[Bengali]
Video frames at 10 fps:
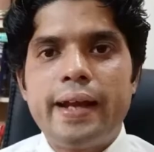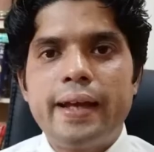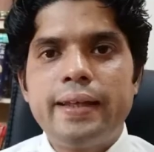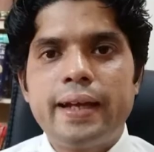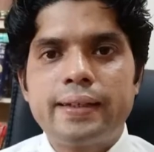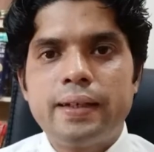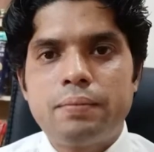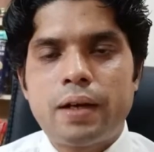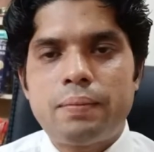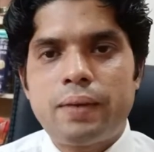এনআই
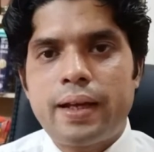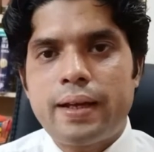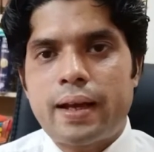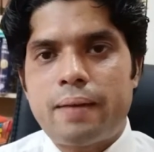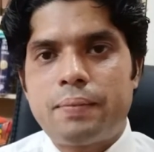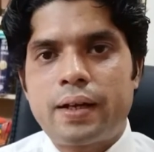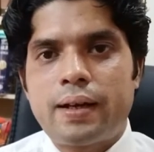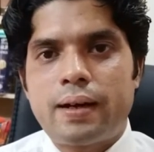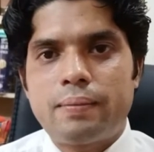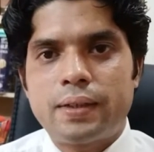অ্যাক্টের মামলায়
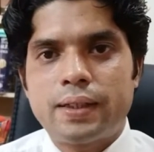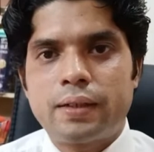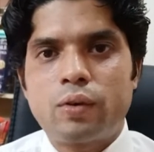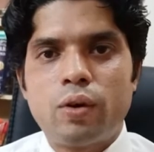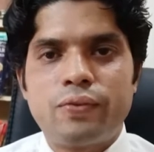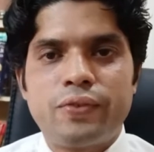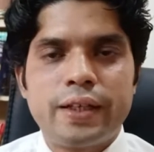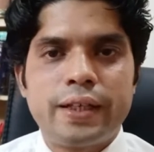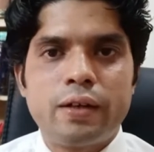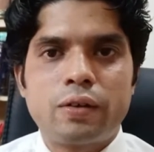আমরা আমাদের কোর্ট
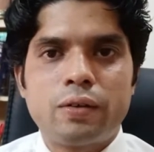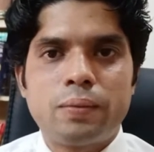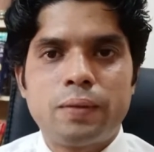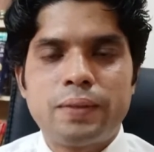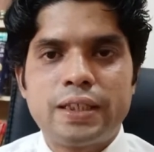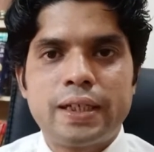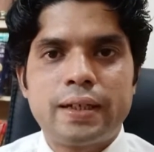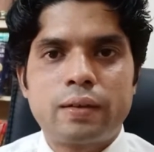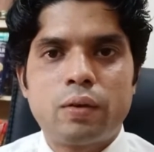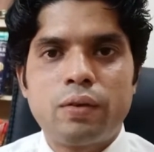ফি রকম হবে
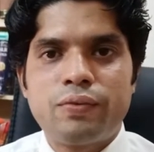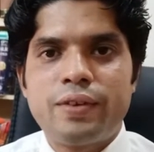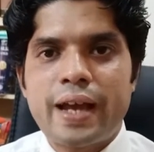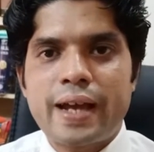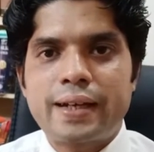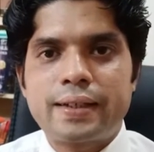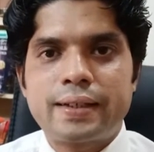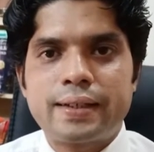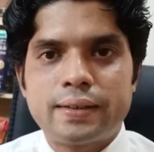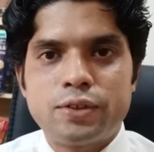সেটা কোর্ট ফি
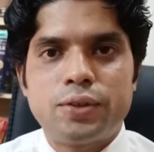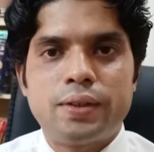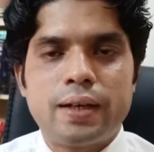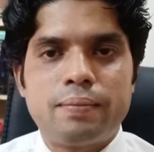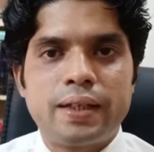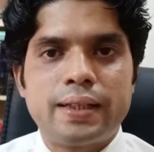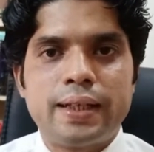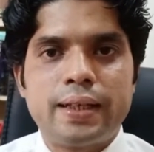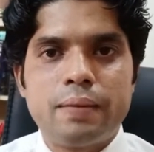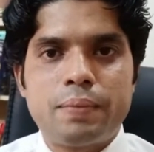অ্যাক্ট যদি আমরা
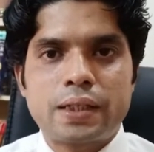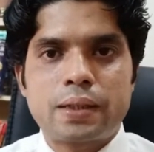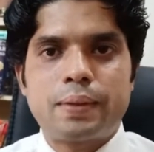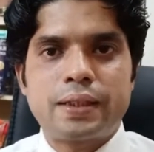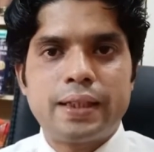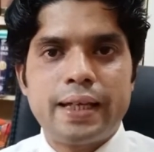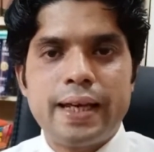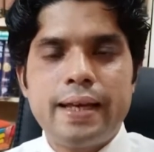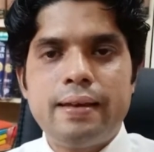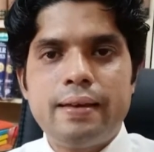দেখি পাশাপাশি
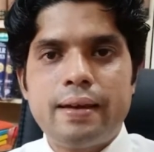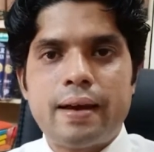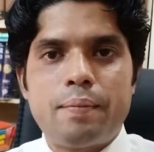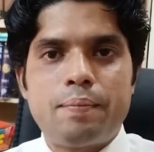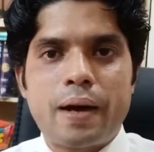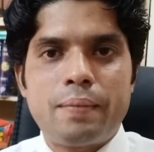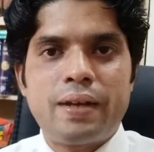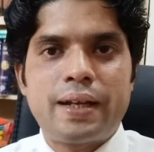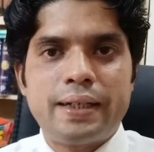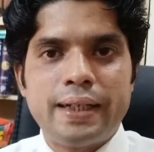এই
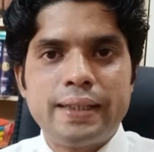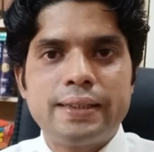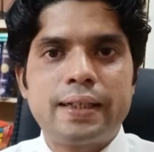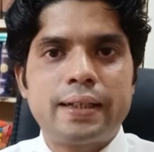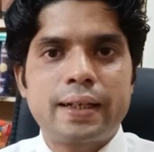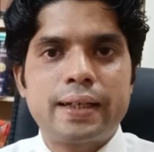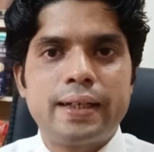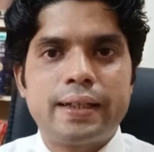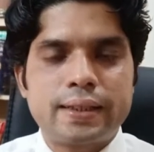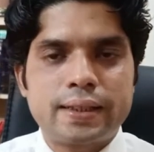মামলার নেচারটাকে
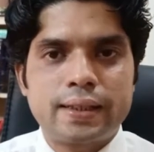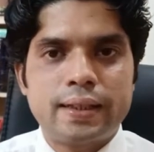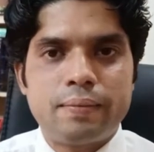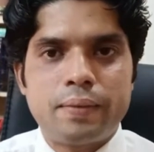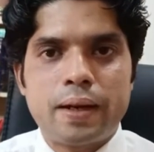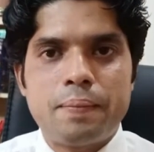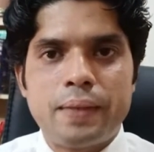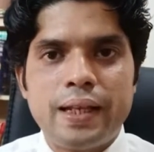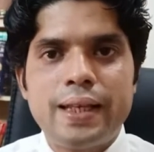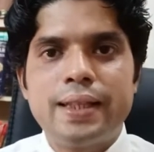এটার সাথে আমরা
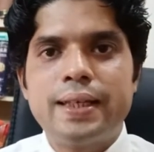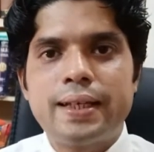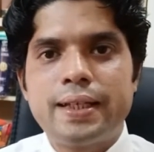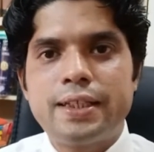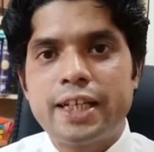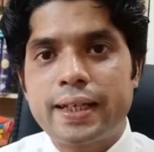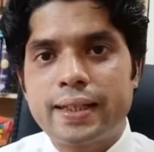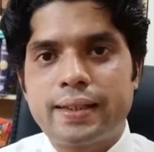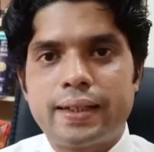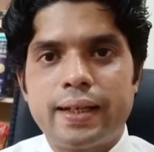মিলিয়ে দেখি সেই
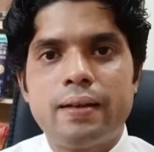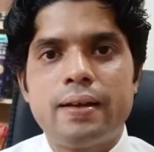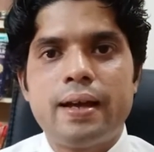ক্ষেত্রে